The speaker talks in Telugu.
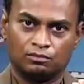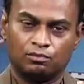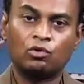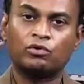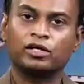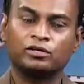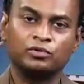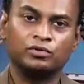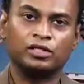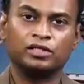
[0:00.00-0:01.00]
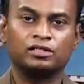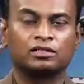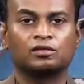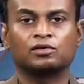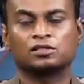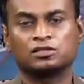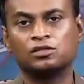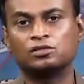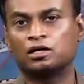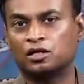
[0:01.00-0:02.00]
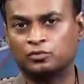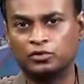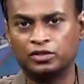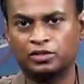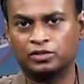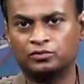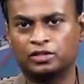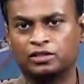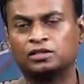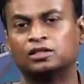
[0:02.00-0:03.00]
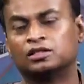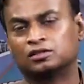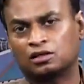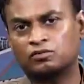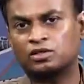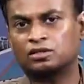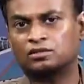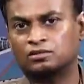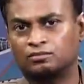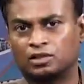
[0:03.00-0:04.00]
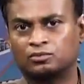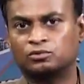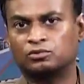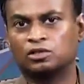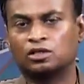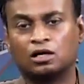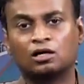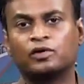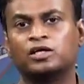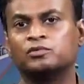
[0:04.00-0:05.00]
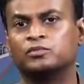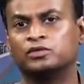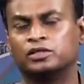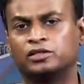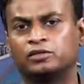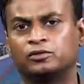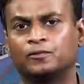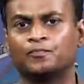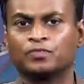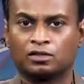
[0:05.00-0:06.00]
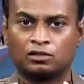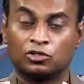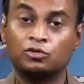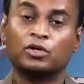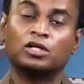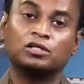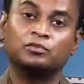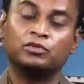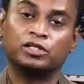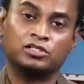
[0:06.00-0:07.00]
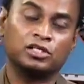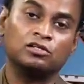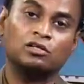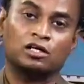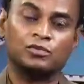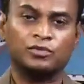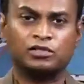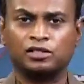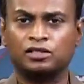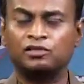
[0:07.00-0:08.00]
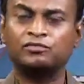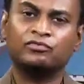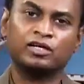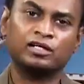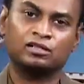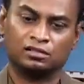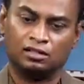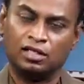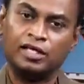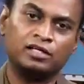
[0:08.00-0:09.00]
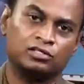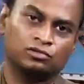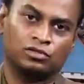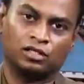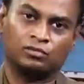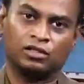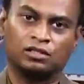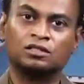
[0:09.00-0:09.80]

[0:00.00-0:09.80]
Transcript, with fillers: బౌండరీ ఇమ్యూనిటీ తర్వాత సెల్యులార్ ఇమ్యూనిటీ అని ఉంటాయి తర్వాత మనము అక్వైర్డ్ ఇమ్యూనిటీలో హ్యూమరల్ ఇమ్యూనిటీ సెల్యులార్ ఇమ్యూనిటీ అని డిఫరెంట్ లేయర్స్ ఉంటాయన్నమాట